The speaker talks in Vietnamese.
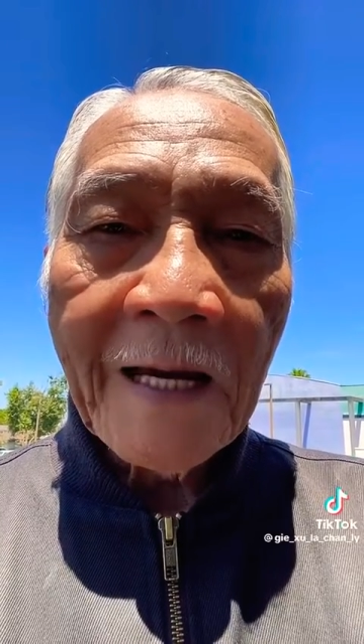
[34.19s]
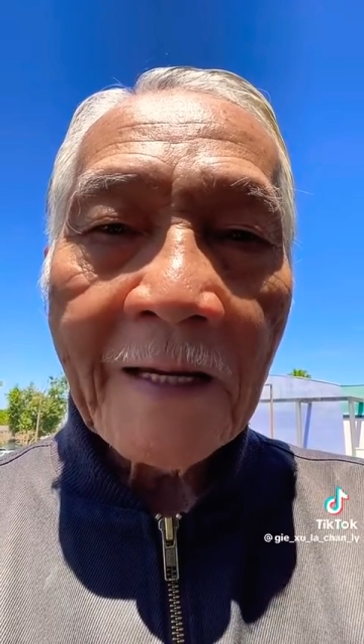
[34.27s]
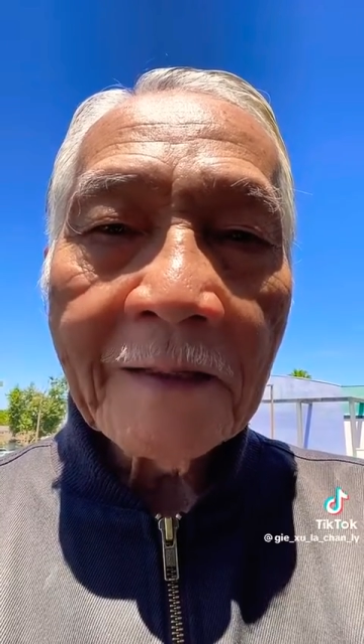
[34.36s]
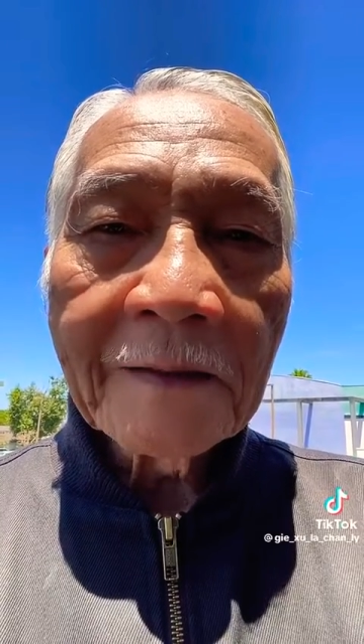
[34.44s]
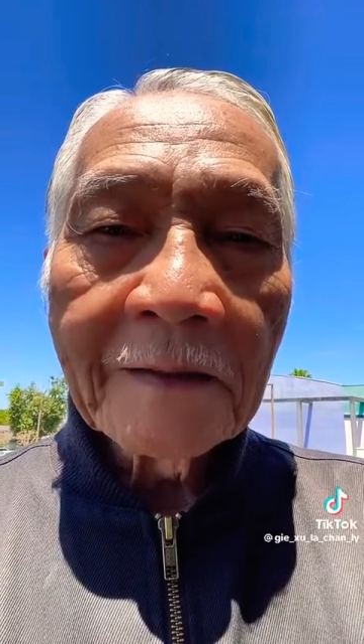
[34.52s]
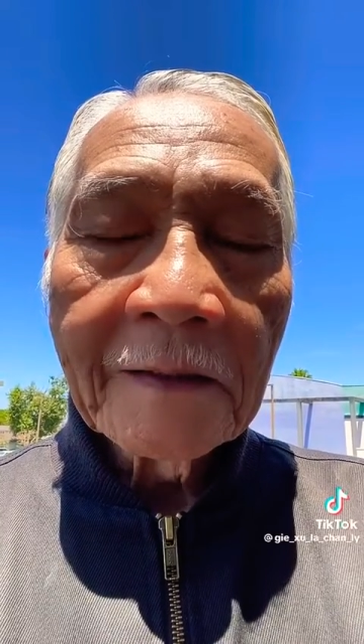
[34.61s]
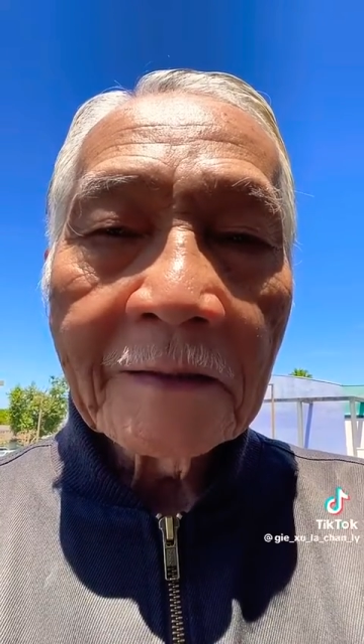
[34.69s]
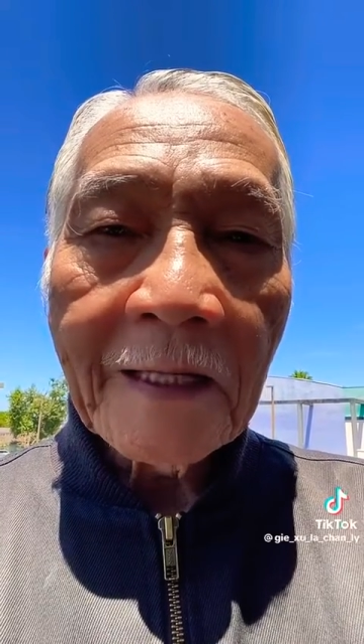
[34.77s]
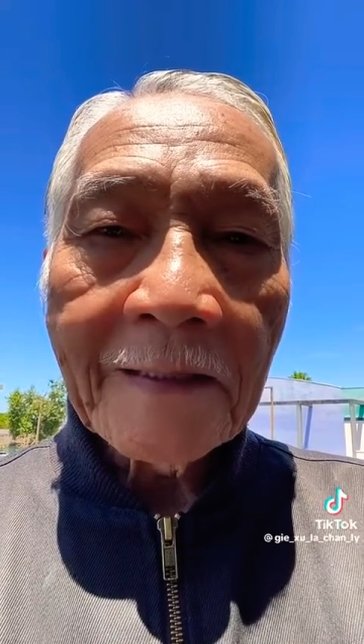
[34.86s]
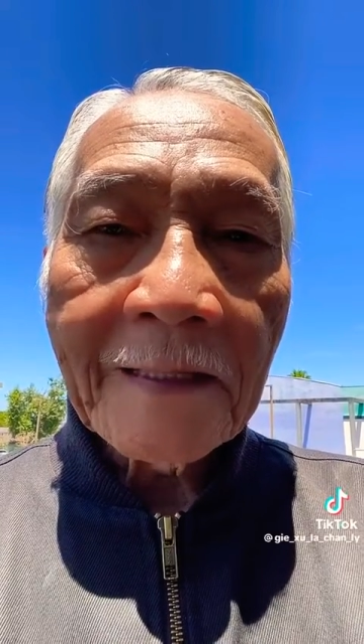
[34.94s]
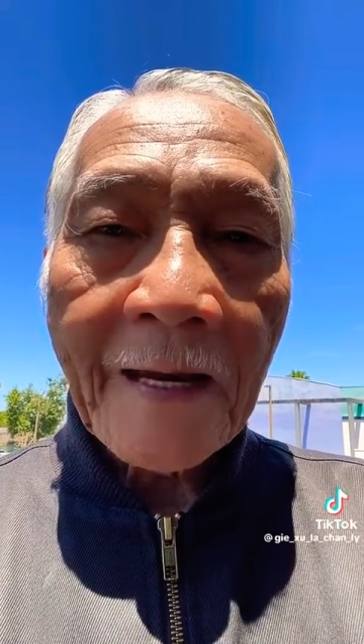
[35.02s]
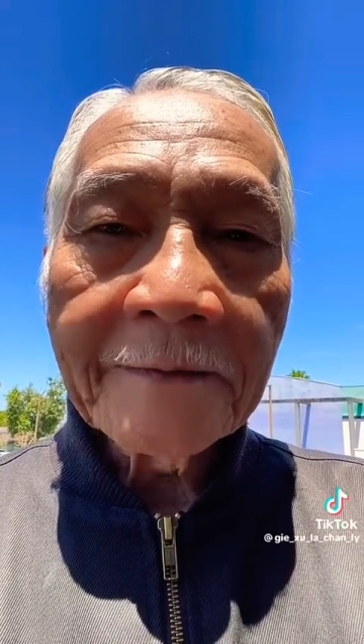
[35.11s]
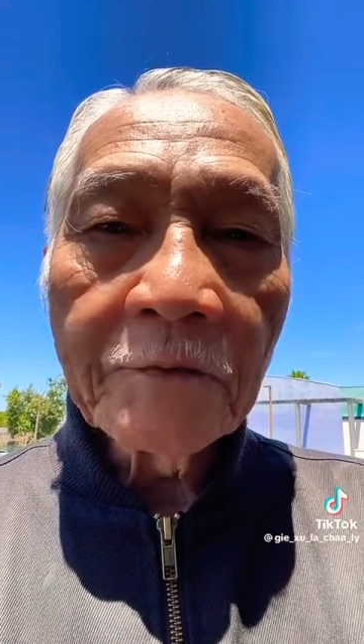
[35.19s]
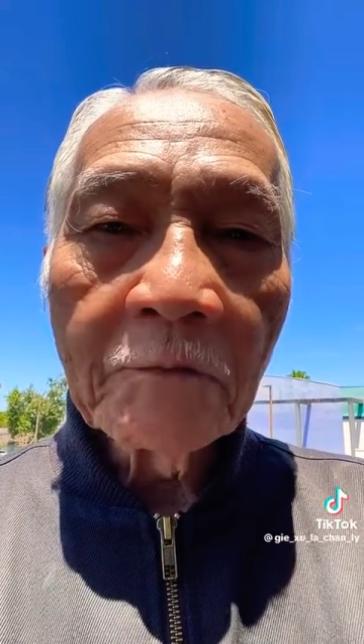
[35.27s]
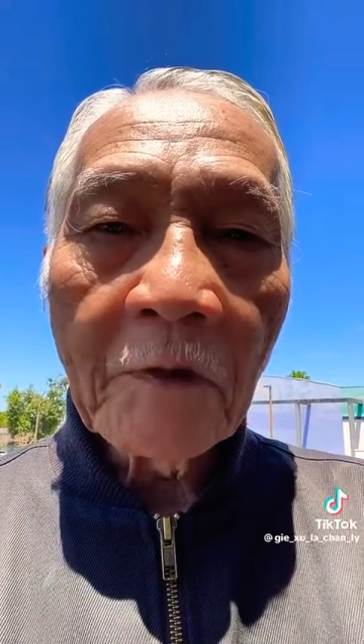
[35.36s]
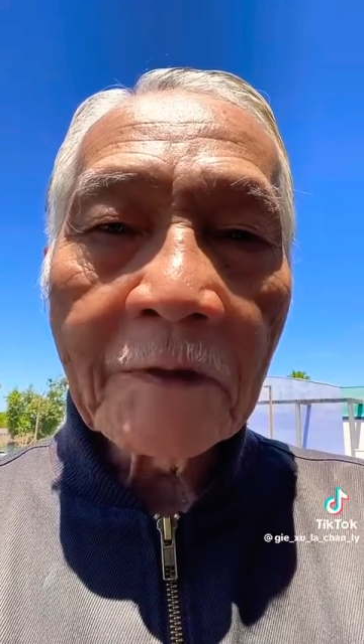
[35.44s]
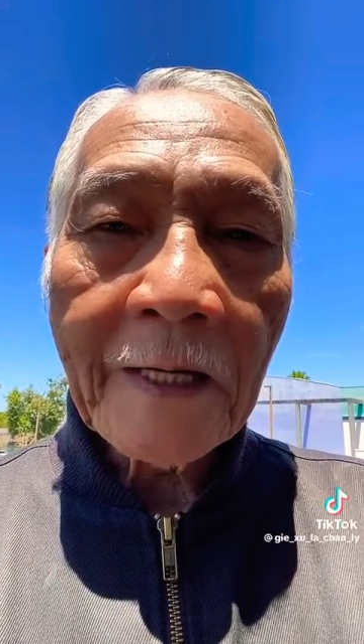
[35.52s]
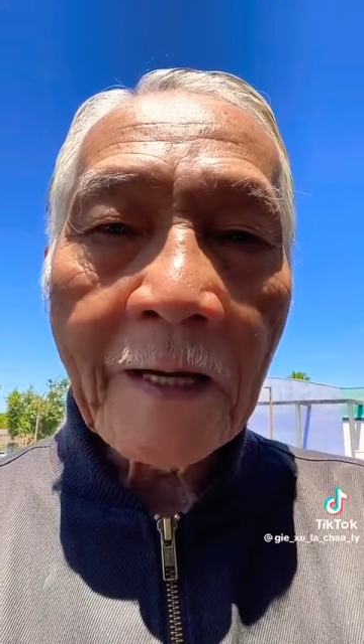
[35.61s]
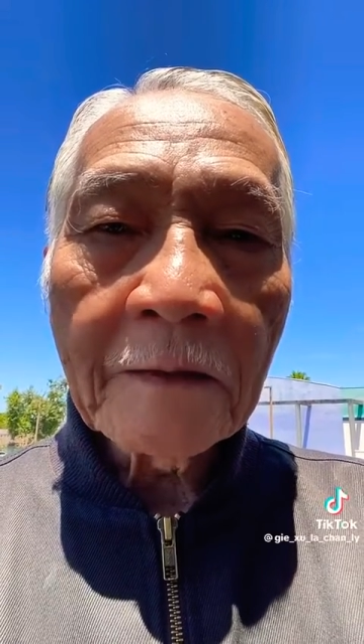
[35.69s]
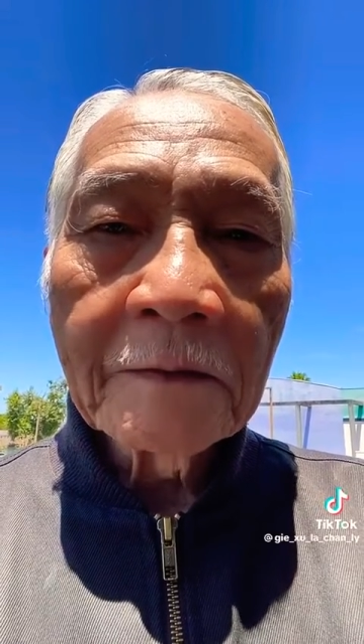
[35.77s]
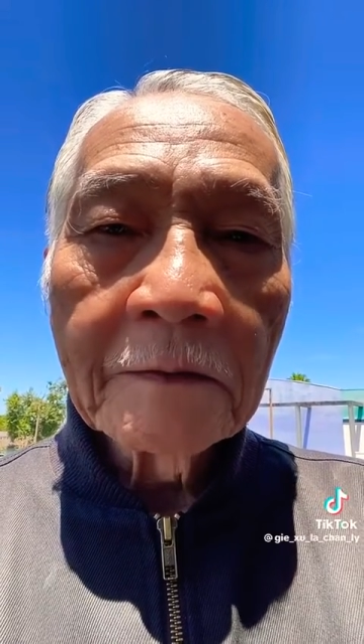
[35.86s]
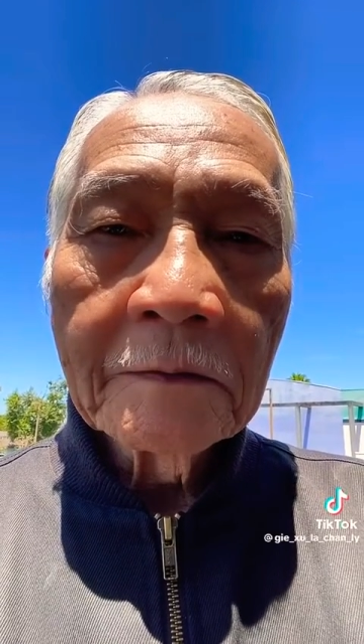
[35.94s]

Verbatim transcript: Ngài đã dạy chúng con rằng